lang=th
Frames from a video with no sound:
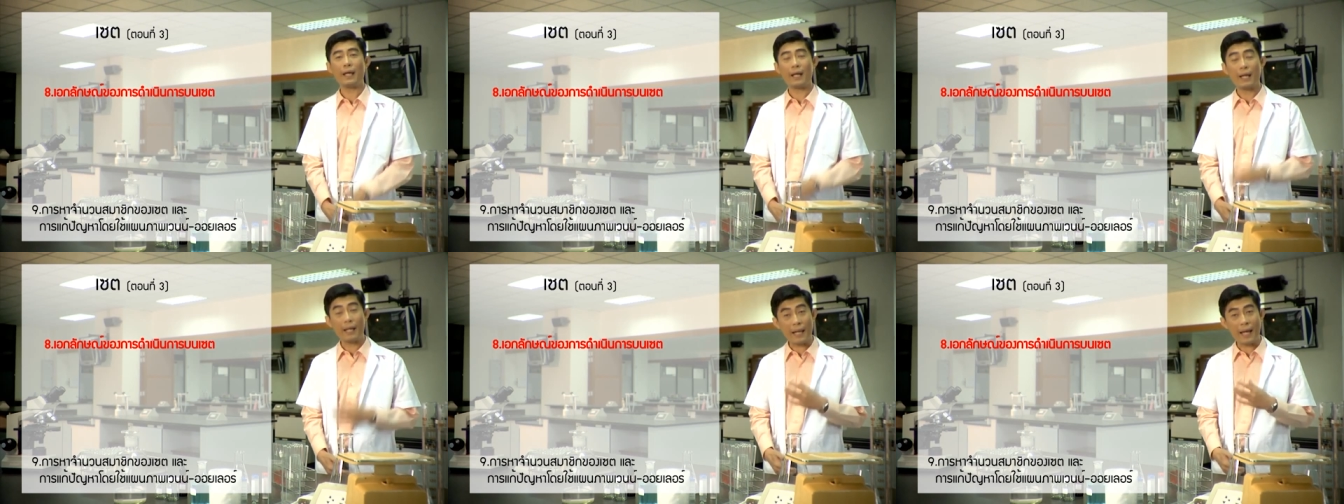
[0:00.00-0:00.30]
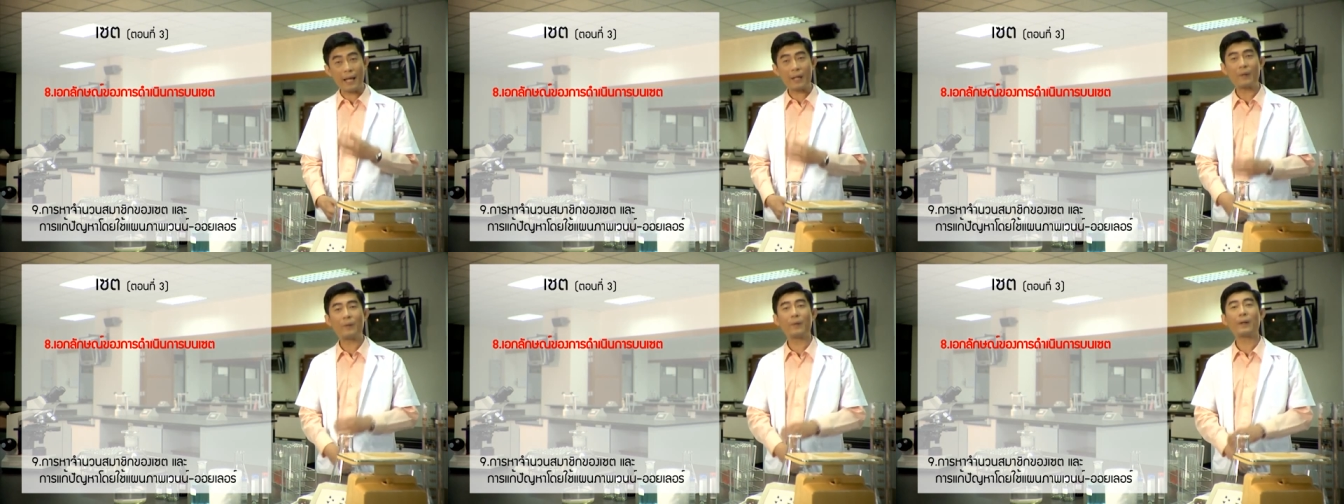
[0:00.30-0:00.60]
เอก
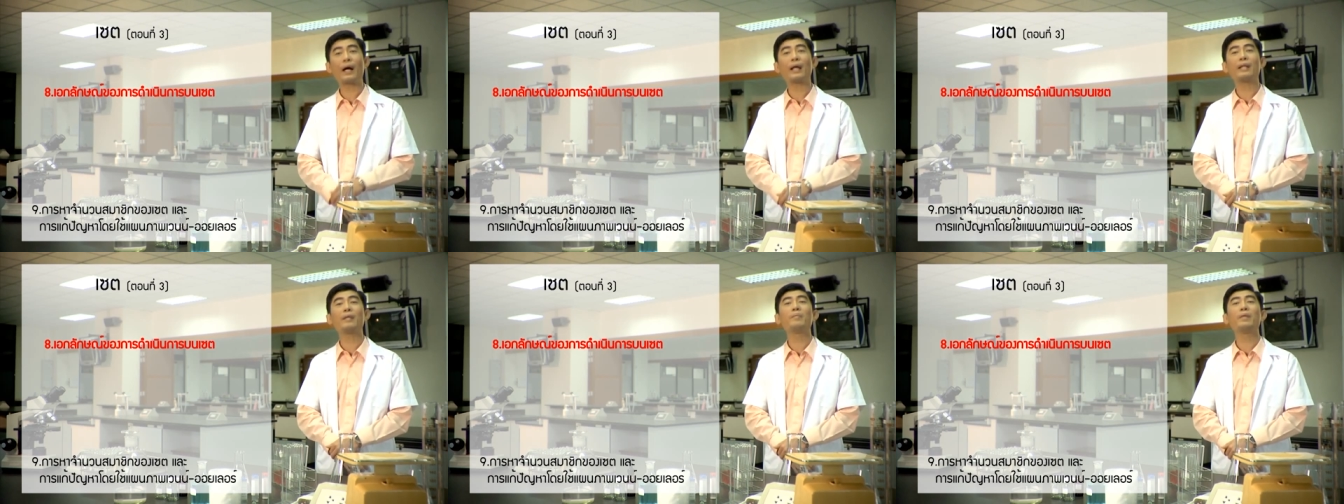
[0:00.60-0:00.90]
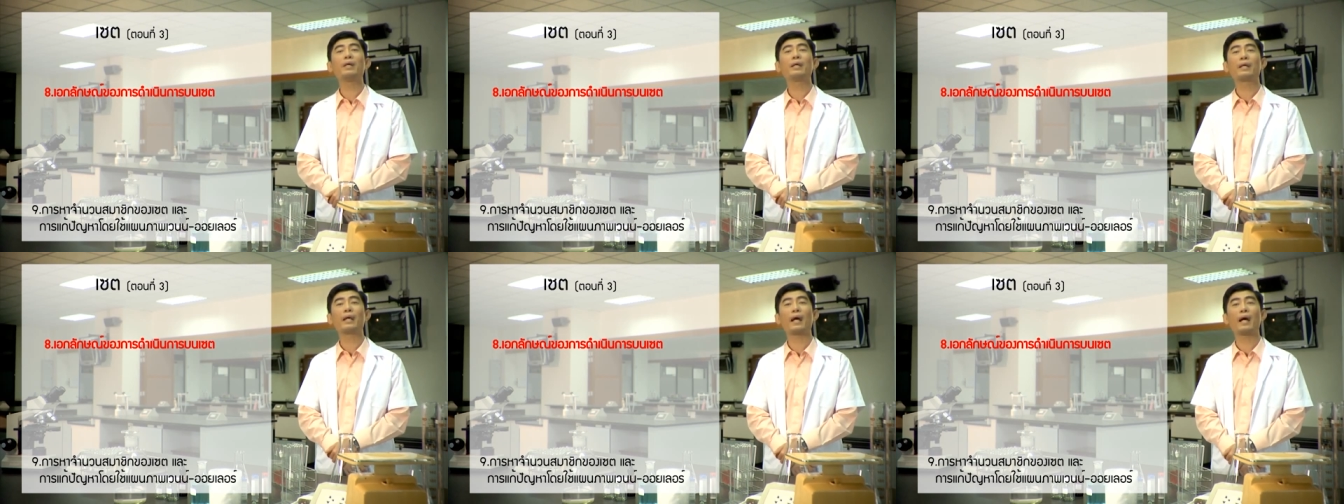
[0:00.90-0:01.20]
ลักษณ์ของการ
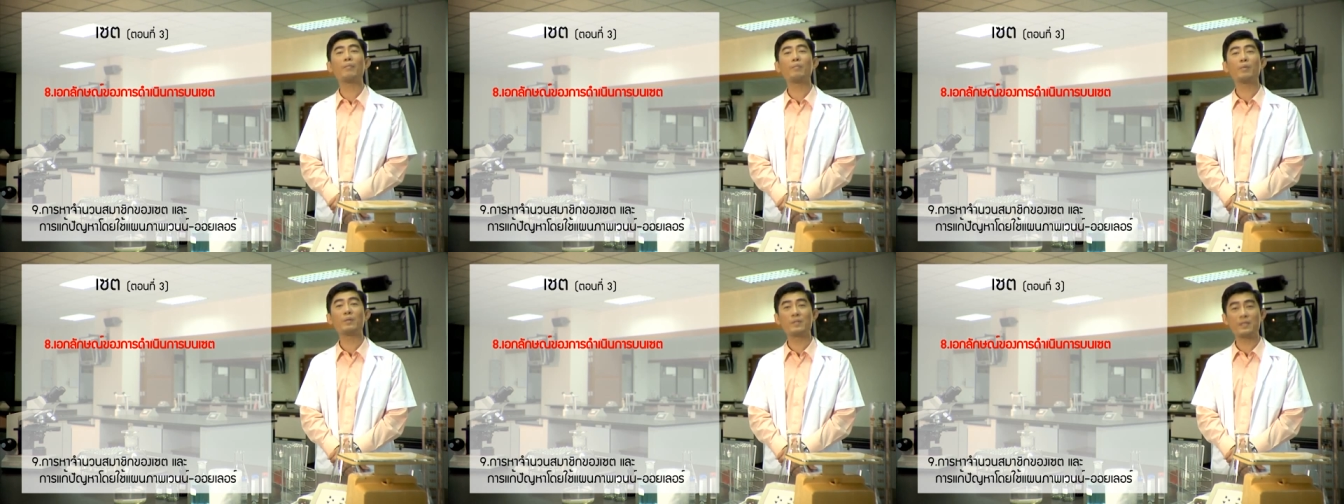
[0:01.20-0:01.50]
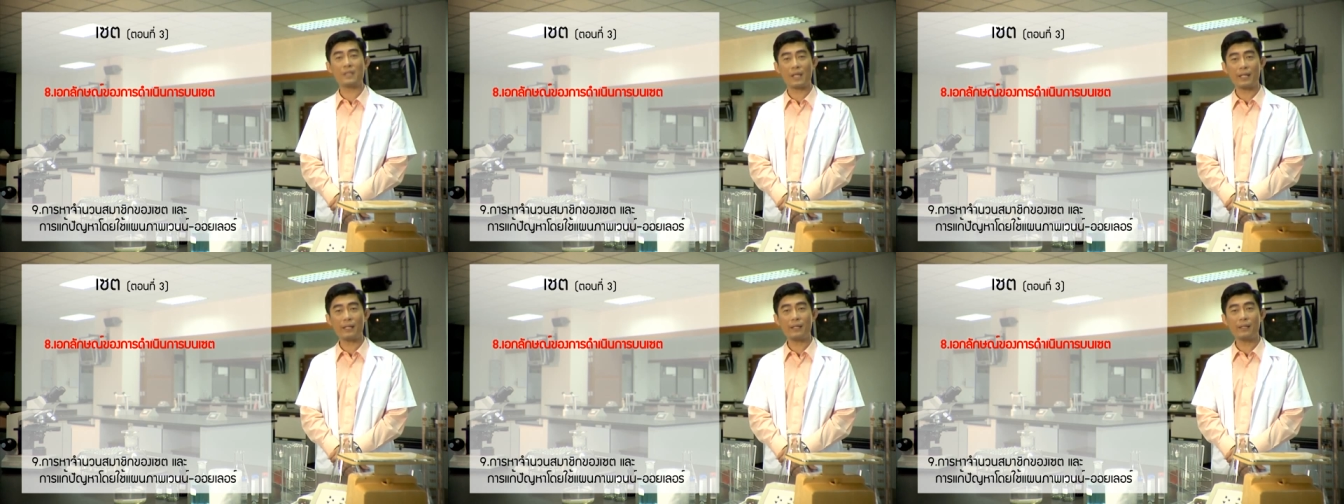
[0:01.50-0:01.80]
ดำาเนินการบ
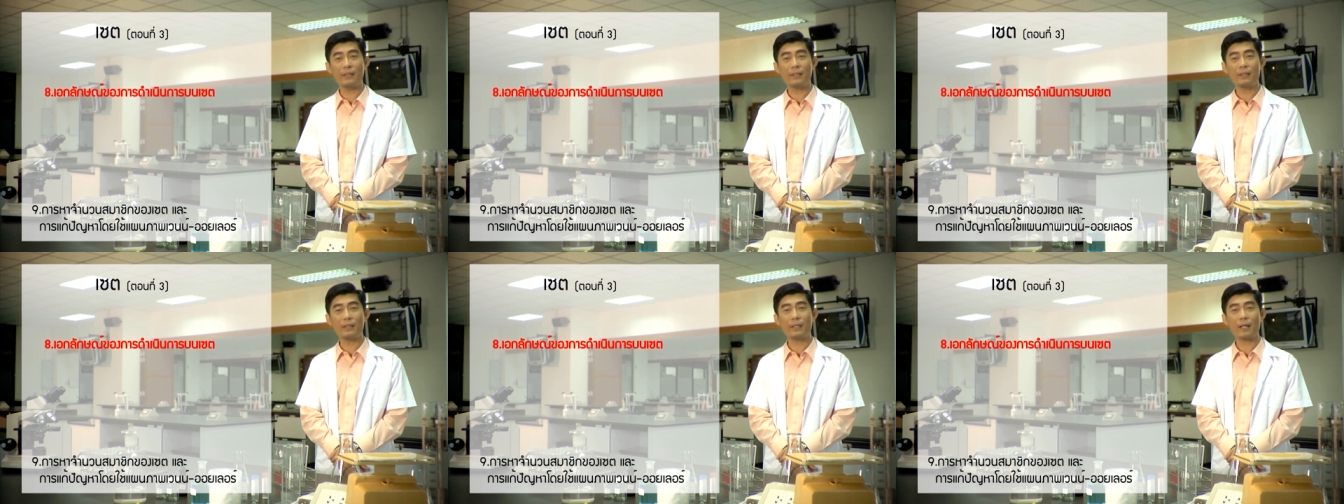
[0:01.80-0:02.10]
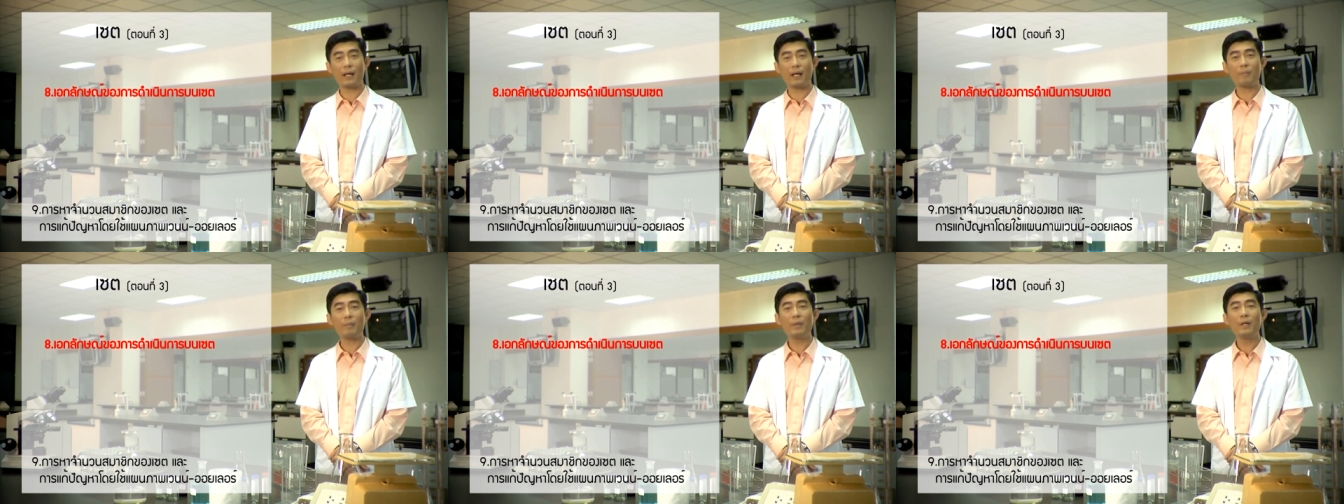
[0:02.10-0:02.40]
นเซต
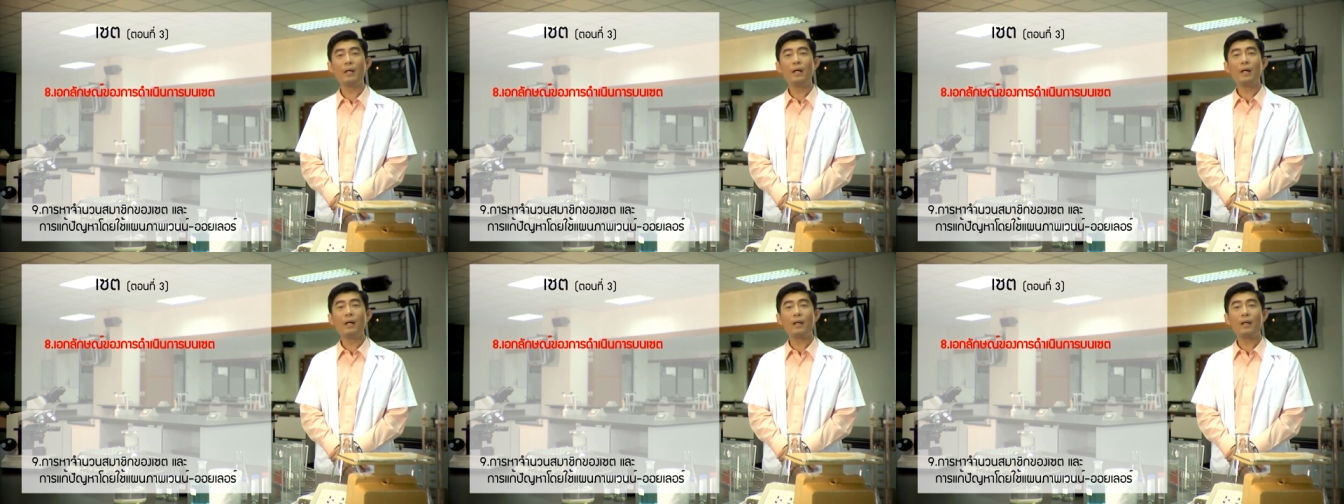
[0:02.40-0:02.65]
นะครับ